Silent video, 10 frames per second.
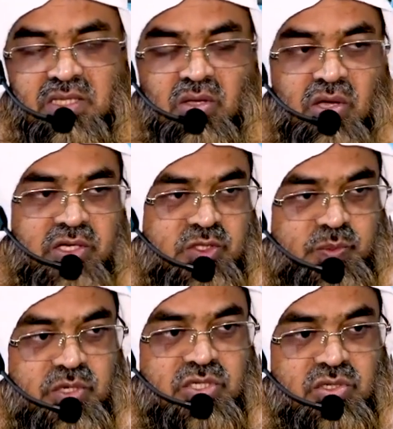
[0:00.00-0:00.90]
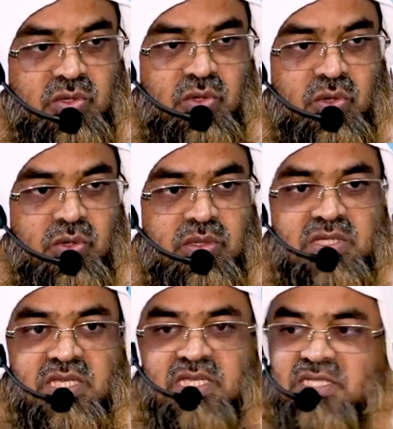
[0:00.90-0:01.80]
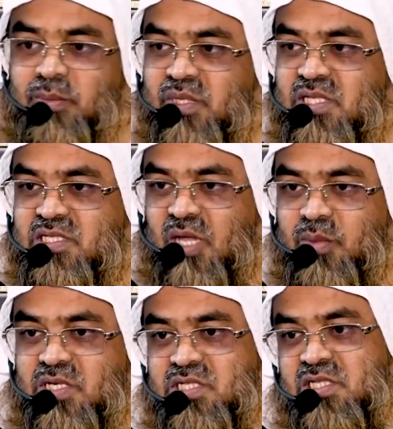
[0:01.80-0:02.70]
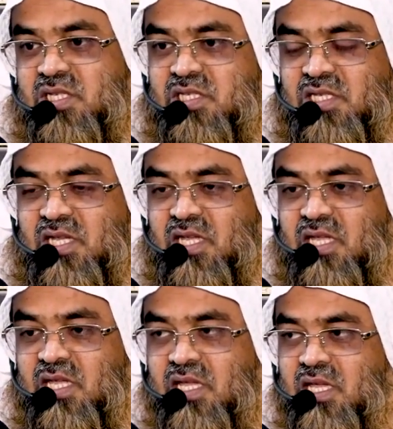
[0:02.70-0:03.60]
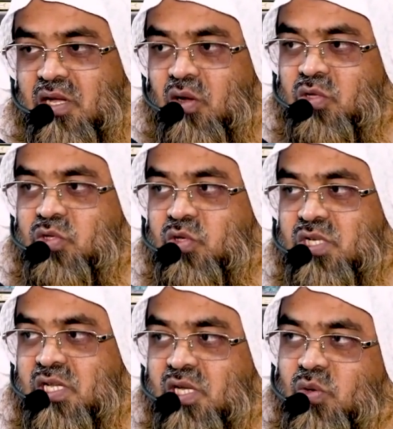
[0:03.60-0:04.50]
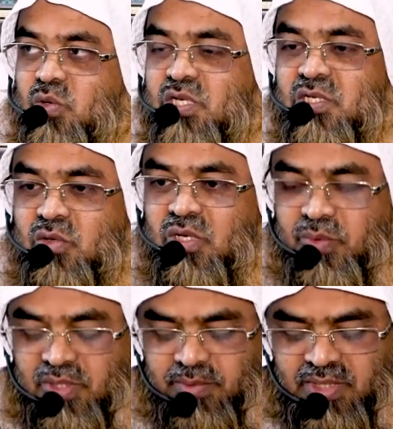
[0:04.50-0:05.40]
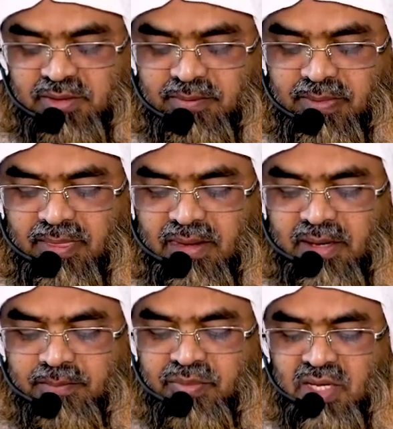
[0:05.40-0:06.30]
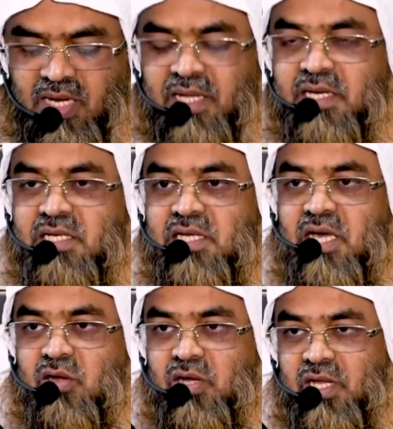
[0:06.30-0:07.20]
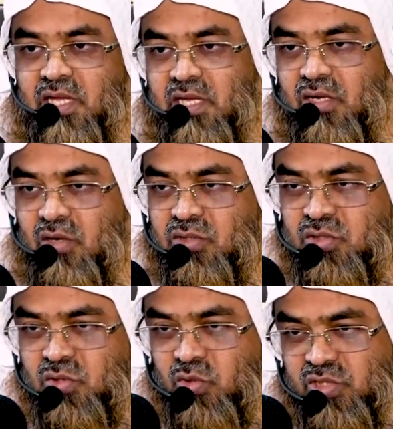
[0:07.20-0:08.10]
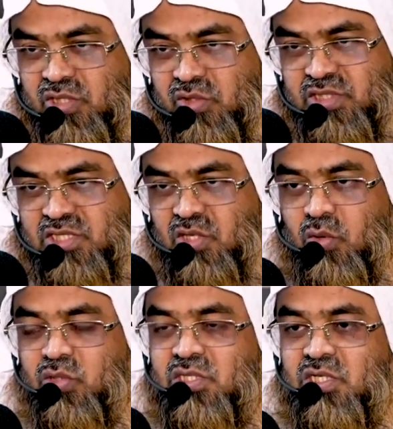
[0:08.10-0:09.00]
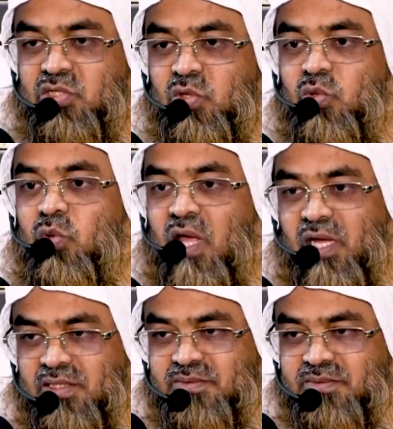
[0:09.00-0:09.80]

তো অস্পষ্টগুলোর দিকে যে ব্যক্তি যাবে সে ধীরে ধীরে অন্তরটাকে কঠিন করে ফেলবে আরেকটি কারণে অন্তর কঠিন হয়ে যায় তাহলে অতিরিক্ত গুণা